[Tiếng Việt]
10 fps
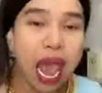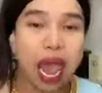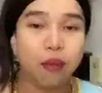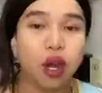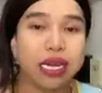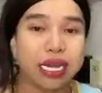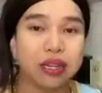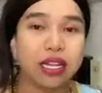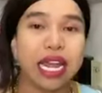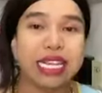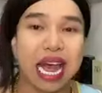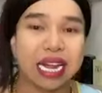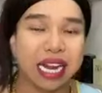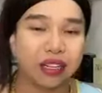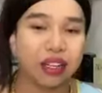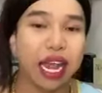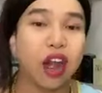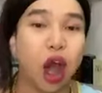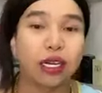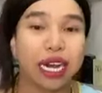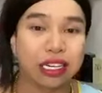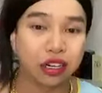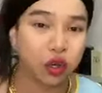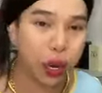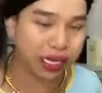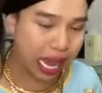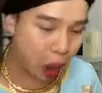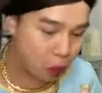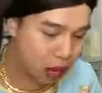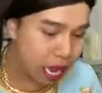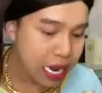em có trà sữa thái xanh trà sữa thái đỏ trà sữa truyền thống